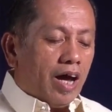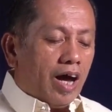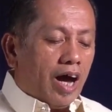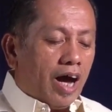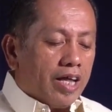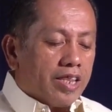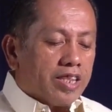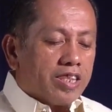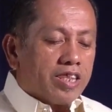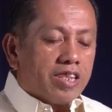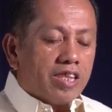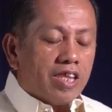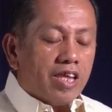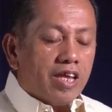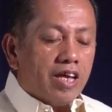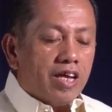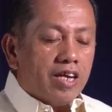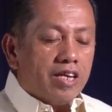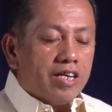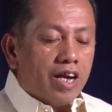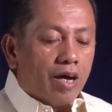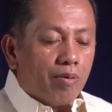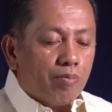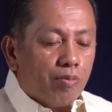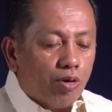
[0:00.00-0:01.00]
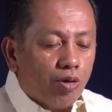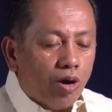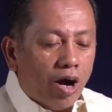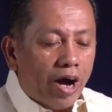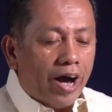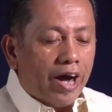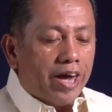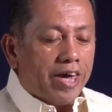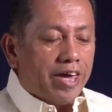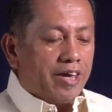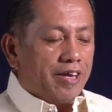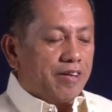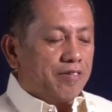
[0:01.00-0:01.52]
at
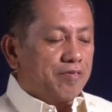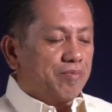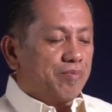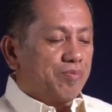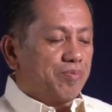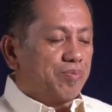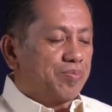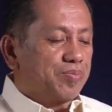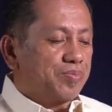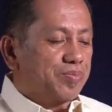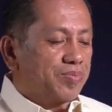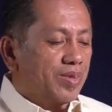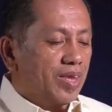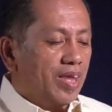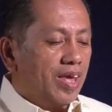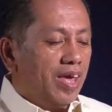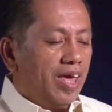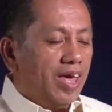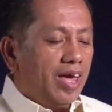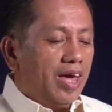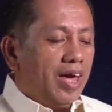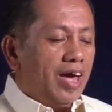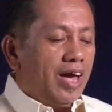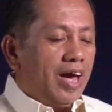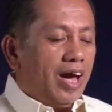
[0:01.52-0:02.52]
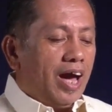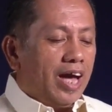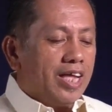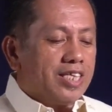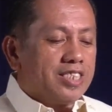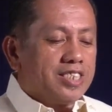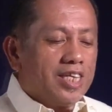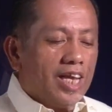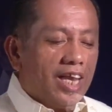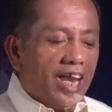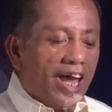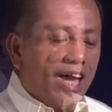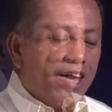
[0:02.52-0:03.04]
nabuhay
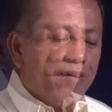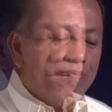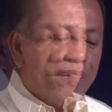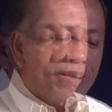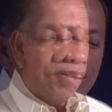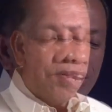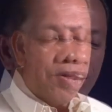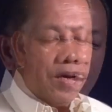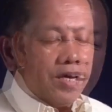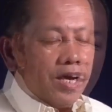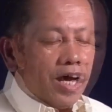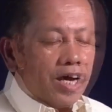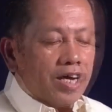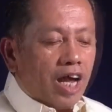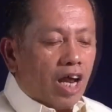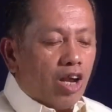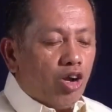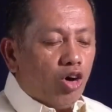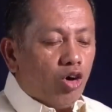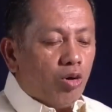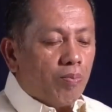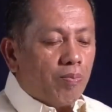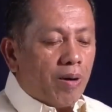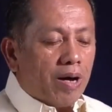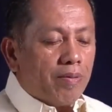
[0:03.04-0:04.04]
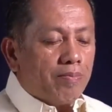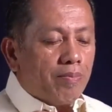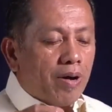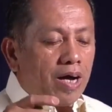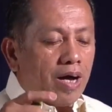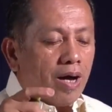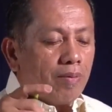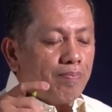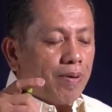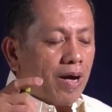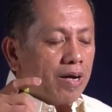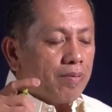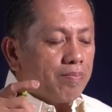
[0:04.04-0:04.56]
at sila'y pinagkaloobang
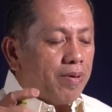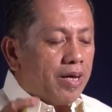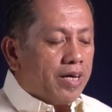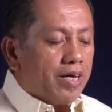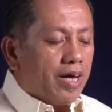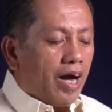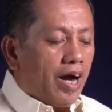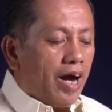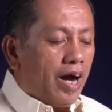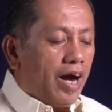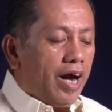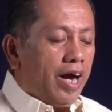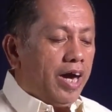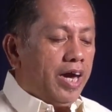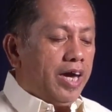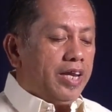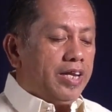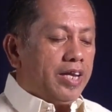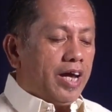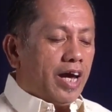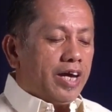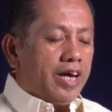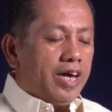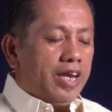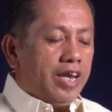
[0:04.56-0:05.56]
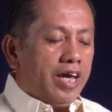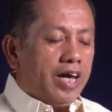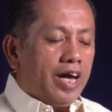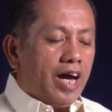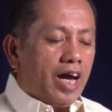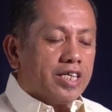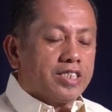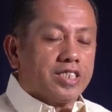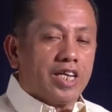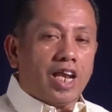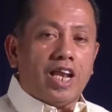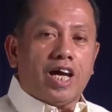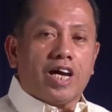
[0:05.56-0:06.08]
makapagbigay ng
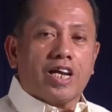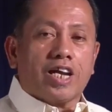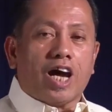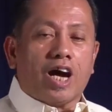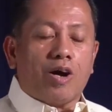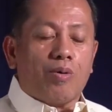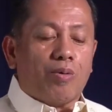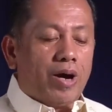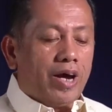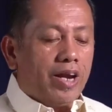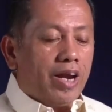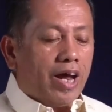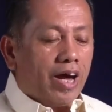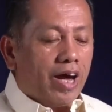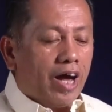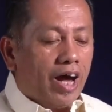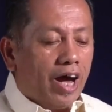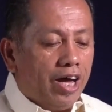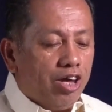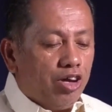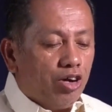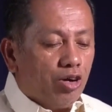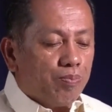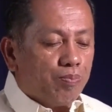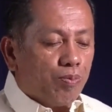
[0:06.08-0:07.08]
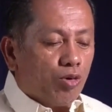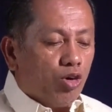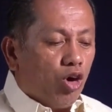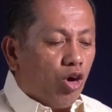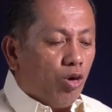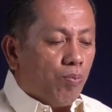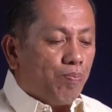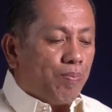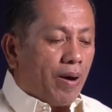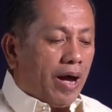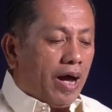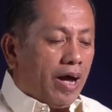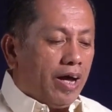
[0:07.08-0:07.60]
hininga sa larawan ng hayop
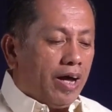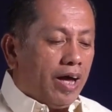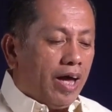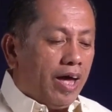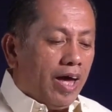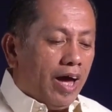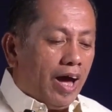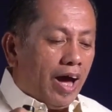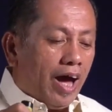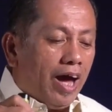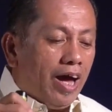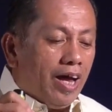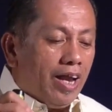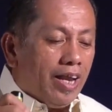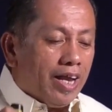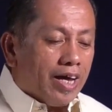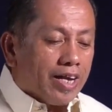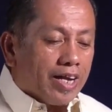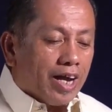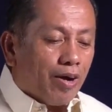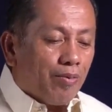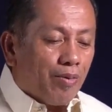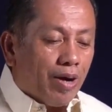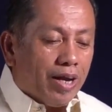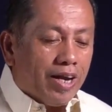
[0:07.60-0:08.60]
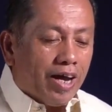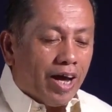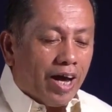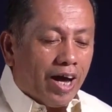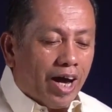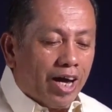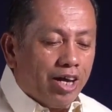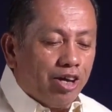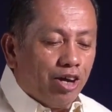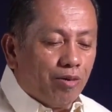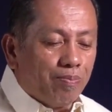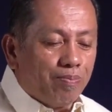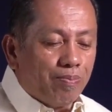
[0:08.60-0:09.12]
upang ang larawan ng
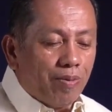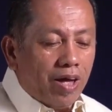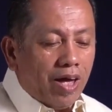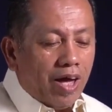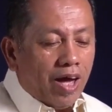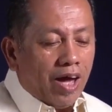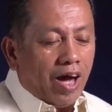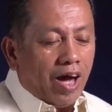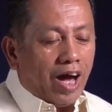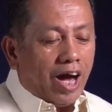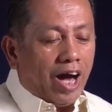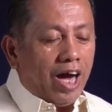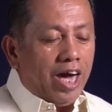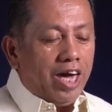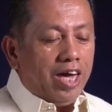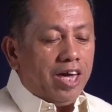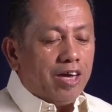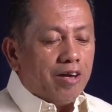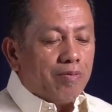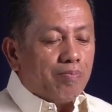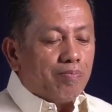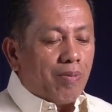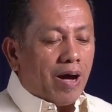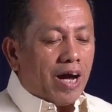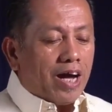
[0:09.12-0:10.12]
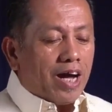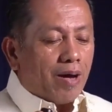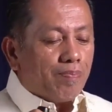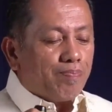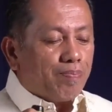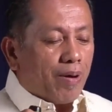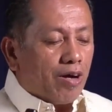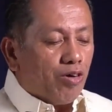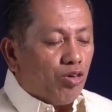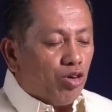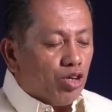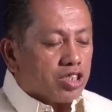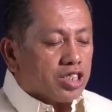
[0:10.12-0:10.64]
hayop ay
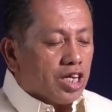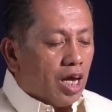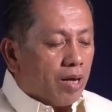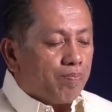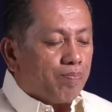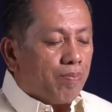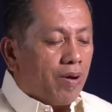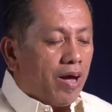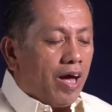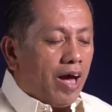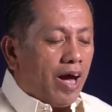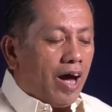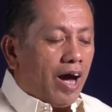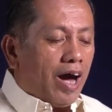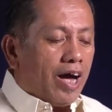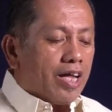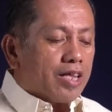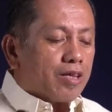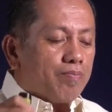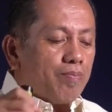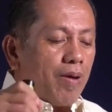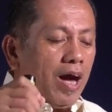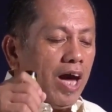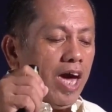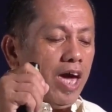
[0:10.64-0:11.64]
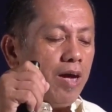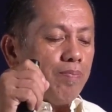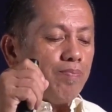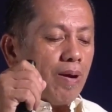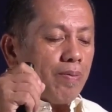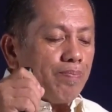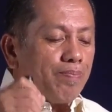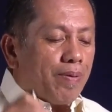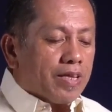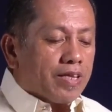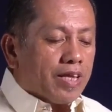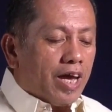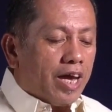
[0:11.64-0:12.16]
makapangusap at
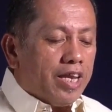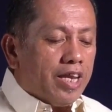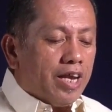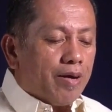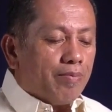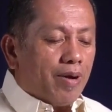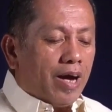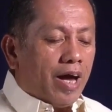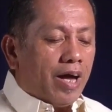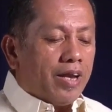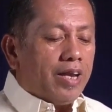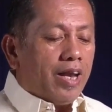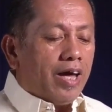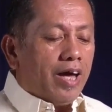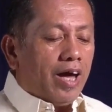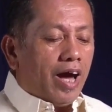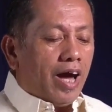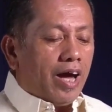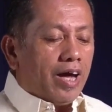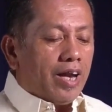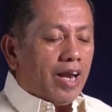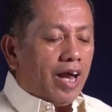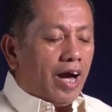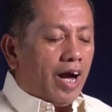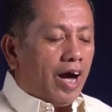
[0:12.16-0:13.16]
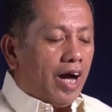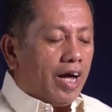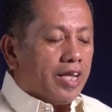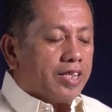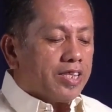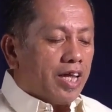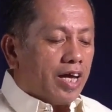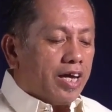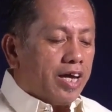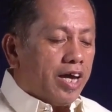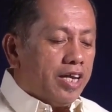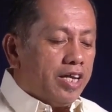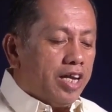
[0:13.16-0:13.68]
maipapatay naman ang lahat
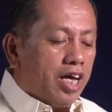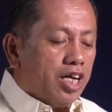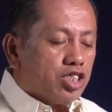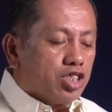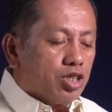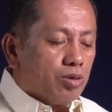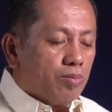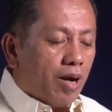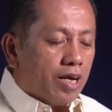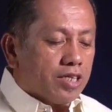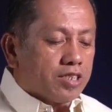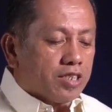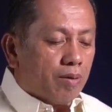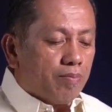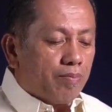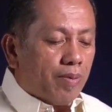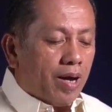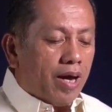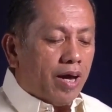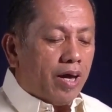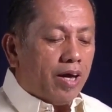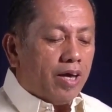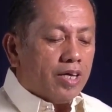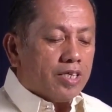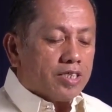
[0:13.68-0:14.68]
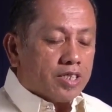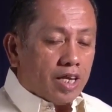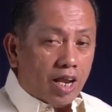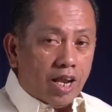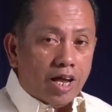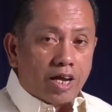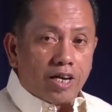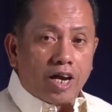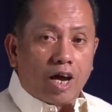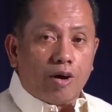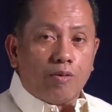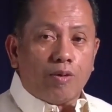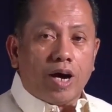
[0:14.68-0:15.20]
ng hindi sumasamba sa
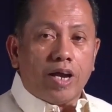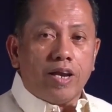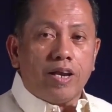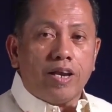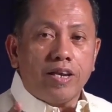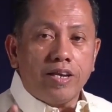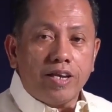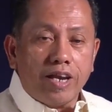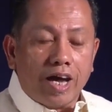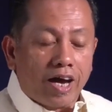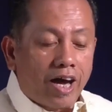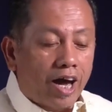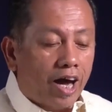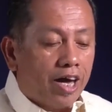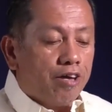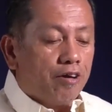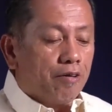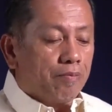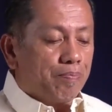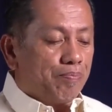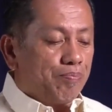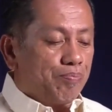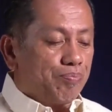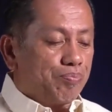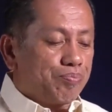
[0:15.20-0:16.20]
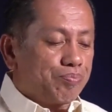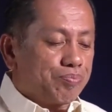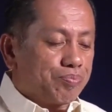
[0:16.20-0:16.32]
larawan ng hayop.